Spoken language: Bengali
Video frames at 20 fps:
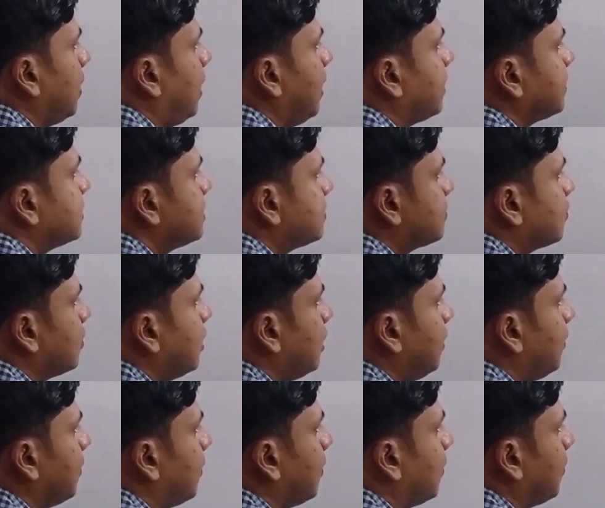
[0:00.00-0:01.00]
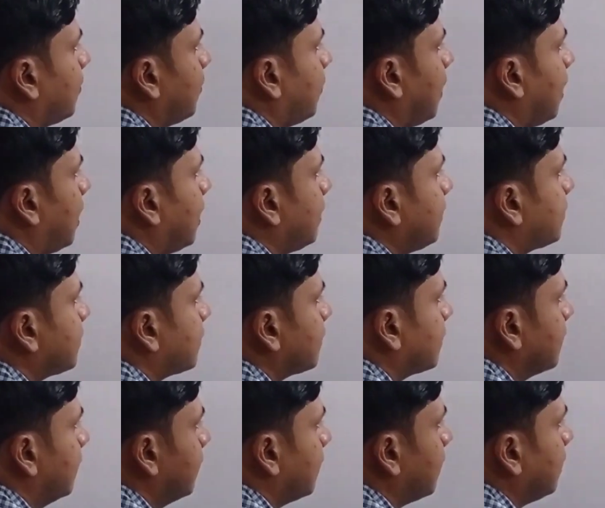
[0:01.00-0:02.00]
এ এক্স স্কোয়ার প্লাস
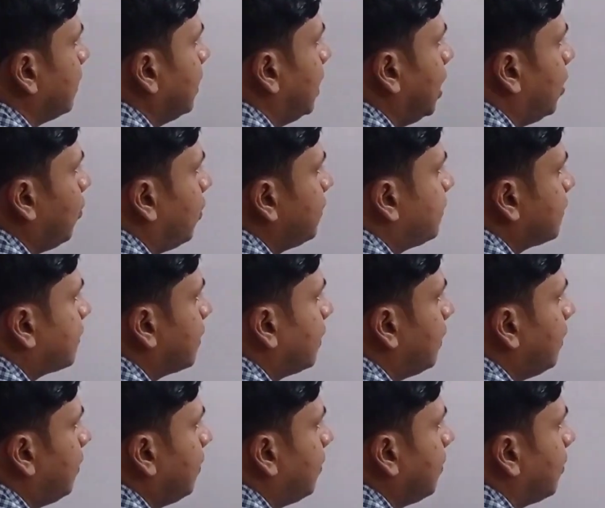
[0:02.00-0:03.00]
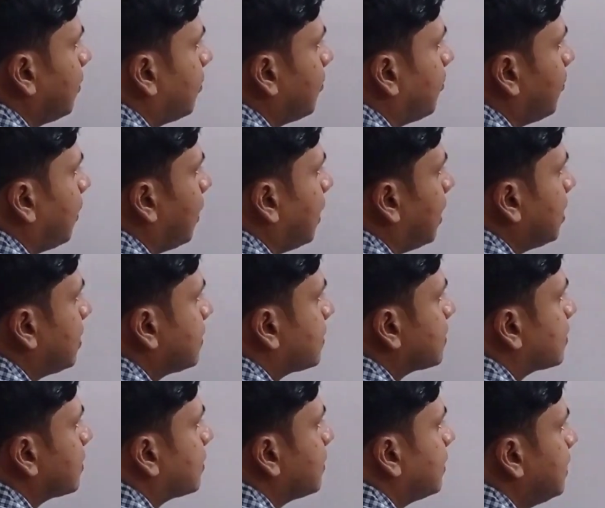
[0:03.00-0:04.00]
এ ওয়াই স্কোয়ার প্লাস
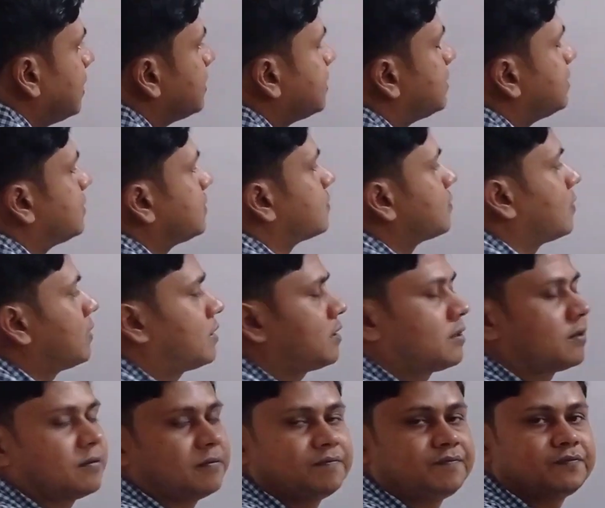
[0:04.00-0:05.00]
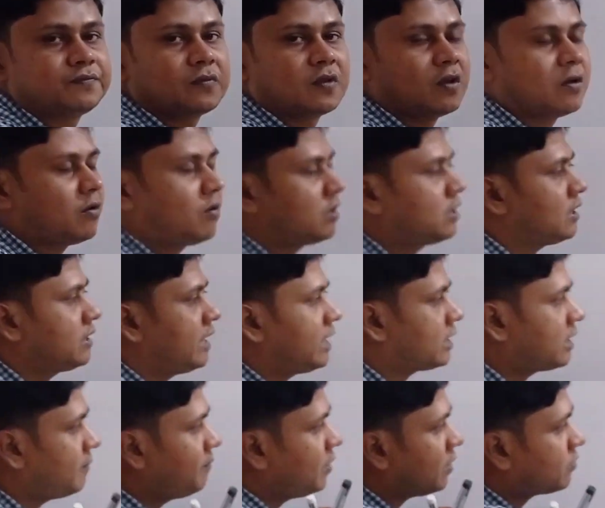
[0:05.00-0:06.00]
এ জেড স্কোয়ার অর্থাৎ
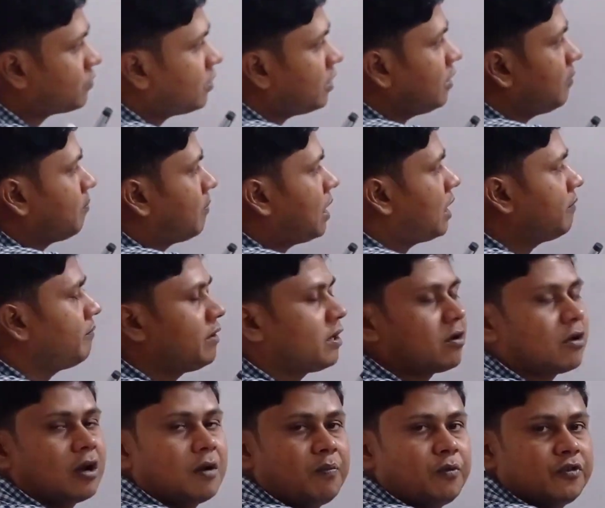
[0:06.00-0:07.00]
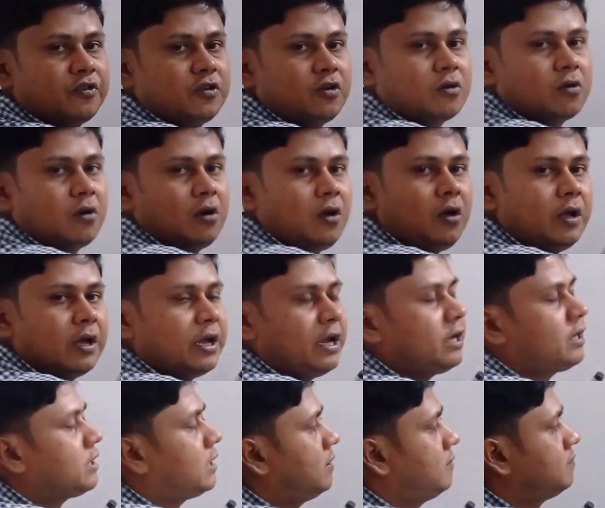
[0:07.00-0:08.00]
একটা ভেক্টরের মান বের করার প্রসিডর হলো
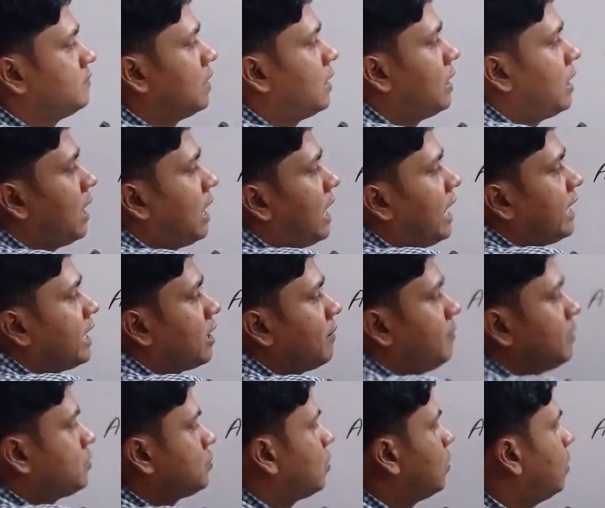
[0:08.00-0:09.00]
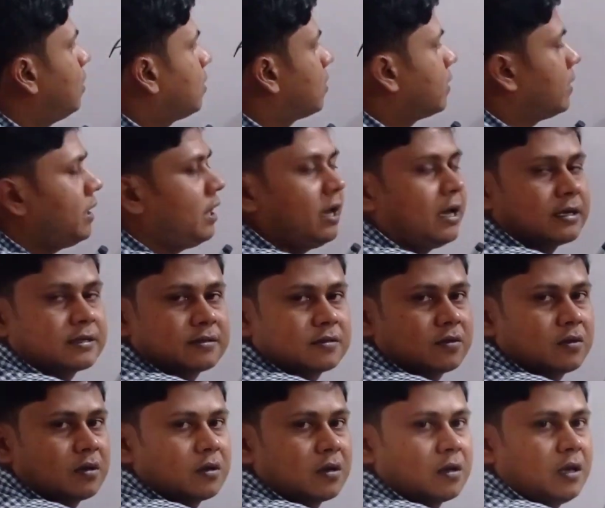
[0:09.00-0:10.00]
এটা আই ক্যাপের সহক এ এক্স
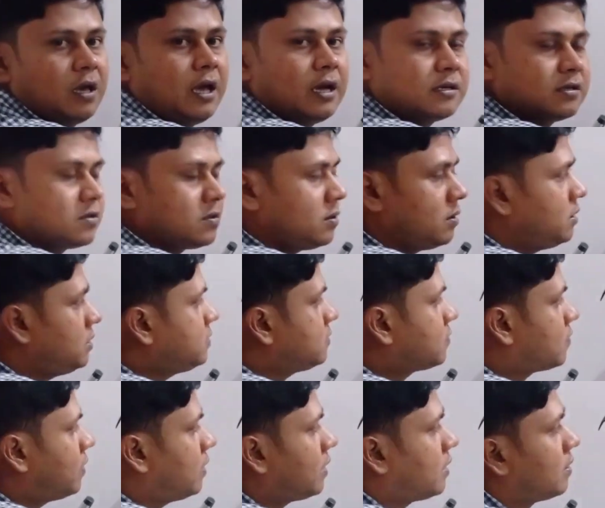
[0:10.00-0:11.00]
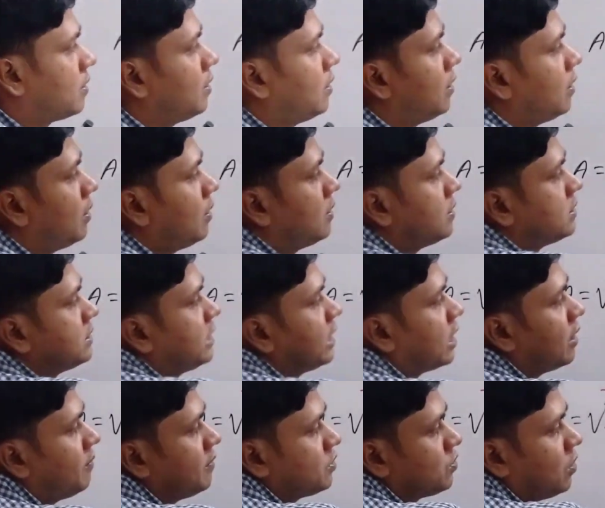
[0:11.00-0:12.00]
এক্স স্কোয়ার জে
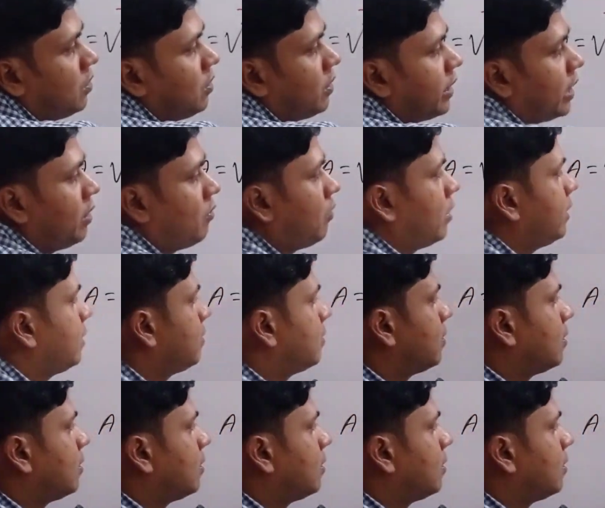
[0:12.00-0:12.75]
ক্যাপের সহক এ ওয়াই